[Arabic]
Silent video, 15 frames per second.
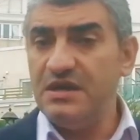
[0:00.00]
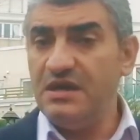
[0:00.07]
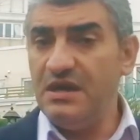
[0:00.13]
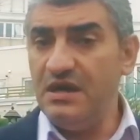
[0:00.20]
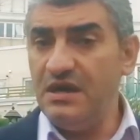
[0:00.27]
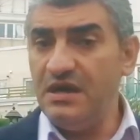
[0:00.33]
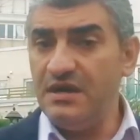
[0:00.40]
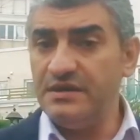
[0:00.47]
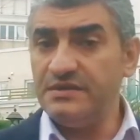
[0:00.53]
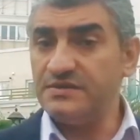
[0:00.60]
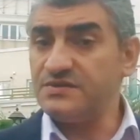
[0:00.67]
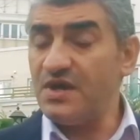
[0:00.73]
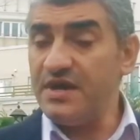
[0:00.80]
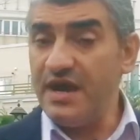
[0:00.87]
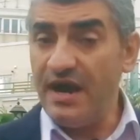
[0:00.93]
آه،
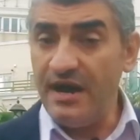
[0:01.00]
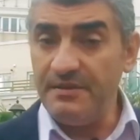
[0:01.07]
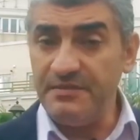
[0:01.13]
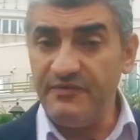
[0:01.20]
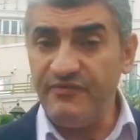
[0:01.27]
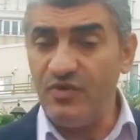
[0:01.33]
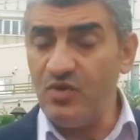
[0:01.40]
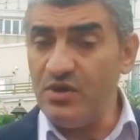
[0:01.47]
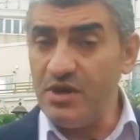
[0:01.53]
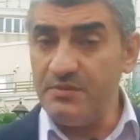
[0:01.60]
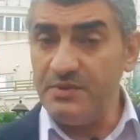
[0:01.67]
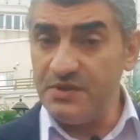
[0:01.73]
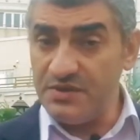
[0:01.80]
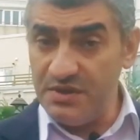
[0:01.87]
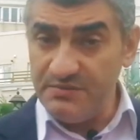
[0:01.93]
نصايح عامه فقلنا
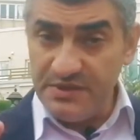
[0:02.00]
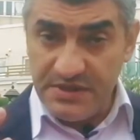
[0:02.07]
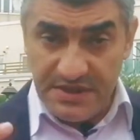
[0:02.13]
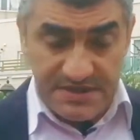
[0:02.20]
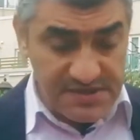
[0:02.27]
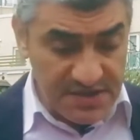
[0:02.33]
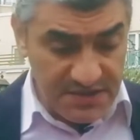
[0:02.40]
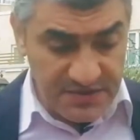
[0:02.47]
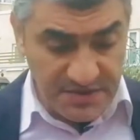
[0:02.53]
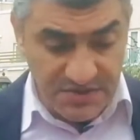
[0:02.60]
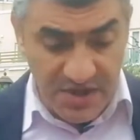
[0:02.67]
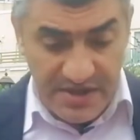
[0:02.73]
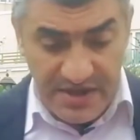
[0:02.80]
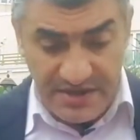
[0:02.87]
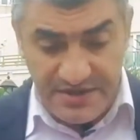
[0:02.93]
من ضمن
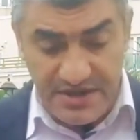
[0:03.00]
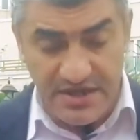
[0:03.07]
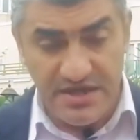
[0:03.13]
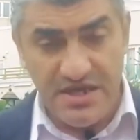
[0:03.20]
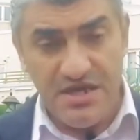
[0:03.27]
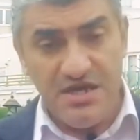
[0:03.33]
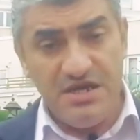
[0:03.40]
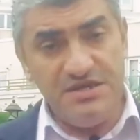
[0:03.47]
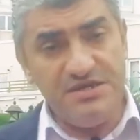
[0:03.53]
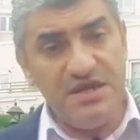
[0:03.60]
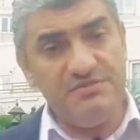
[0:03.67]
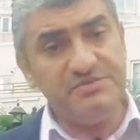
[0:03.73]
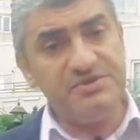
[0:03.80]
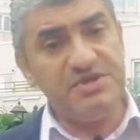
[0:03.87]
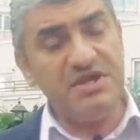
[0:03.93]
النصايح ديت انت
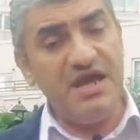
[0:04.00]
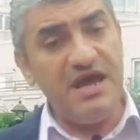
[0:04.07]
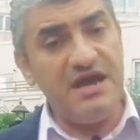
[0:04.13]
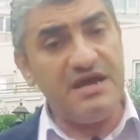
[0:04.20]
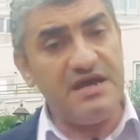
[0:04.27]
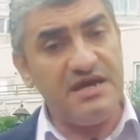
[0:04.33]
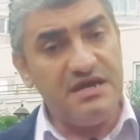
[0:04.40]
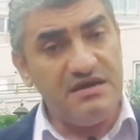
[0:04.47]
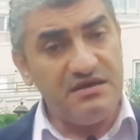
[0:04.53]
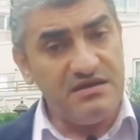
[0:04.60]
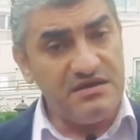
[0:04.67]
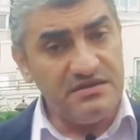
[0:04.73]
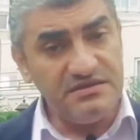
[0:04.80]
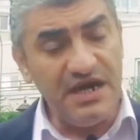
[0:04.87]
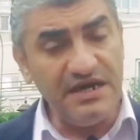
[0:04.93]
لما بتشتري حاجه
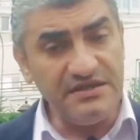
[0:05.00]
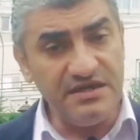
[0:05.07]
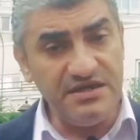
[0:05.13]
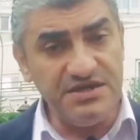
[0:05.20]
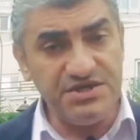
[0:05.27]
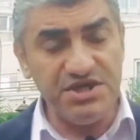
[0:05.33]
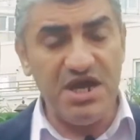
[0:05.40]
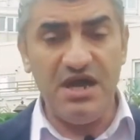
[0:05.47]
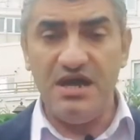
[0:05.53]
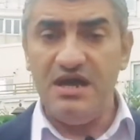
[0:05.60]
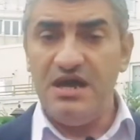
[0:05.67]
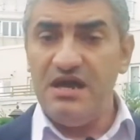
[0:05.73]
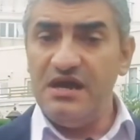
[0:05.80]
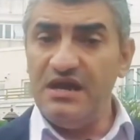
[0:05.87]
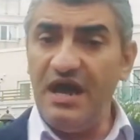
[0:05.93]
تحت الانشاء
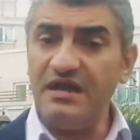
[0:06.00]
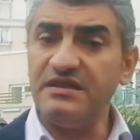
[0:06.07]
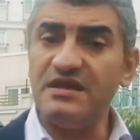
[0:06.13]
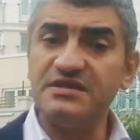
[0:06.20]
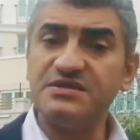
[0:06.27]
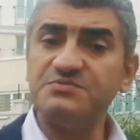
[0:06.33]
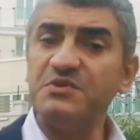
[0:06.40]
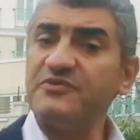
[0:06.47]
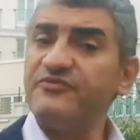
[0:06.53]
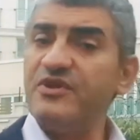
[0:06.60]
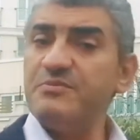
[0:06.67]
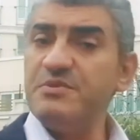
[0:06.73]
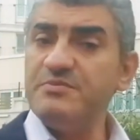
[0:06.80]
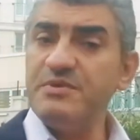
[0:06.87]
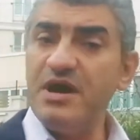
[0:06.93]
العقد على الاستثمار
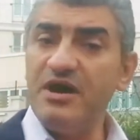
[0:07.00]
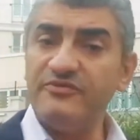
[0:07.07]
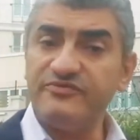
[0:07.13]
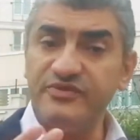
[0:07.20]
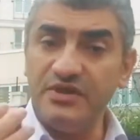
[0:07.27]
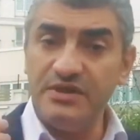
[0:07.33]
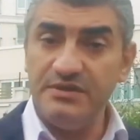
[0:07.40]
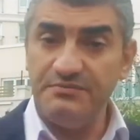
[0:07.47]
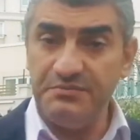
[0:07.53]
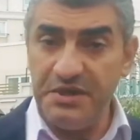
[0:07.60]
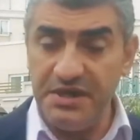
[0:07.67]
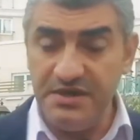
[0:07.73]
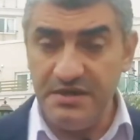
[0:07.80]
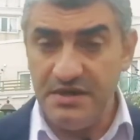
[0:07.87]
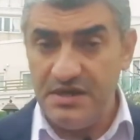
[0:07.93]
فيها بيبقى افضل
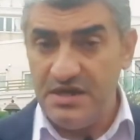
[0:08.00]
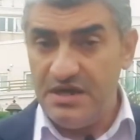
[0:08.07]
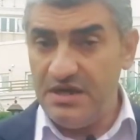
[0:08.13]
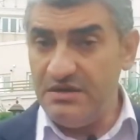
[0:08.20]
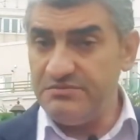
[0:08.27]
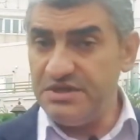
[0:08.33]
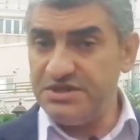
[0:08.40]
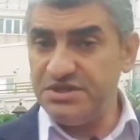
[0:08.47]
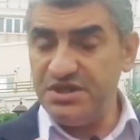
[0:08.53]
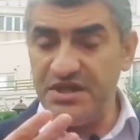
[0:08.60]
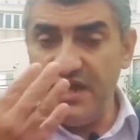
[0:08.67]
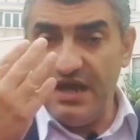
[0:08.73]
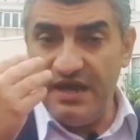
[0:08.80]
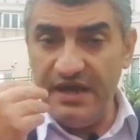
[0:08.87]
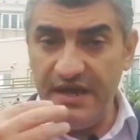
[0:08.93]
من لما
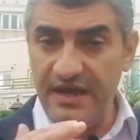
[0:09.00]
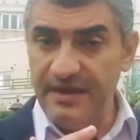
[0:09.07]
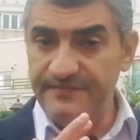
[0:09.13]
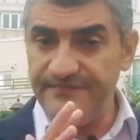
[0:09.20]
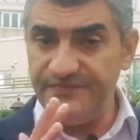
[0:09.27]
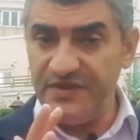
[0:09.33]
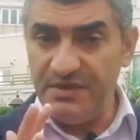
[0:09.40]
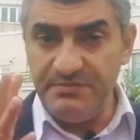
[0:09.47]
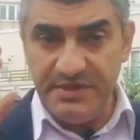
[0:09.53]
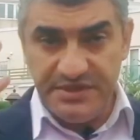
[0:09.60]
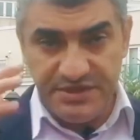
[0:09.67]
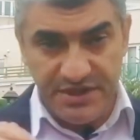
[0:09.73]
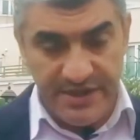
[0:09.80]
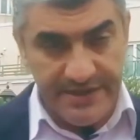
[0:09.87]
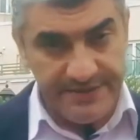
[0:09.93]
تشتري حاجه تم
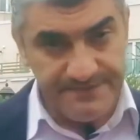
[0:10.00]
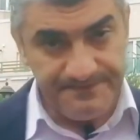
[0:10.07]
انشائها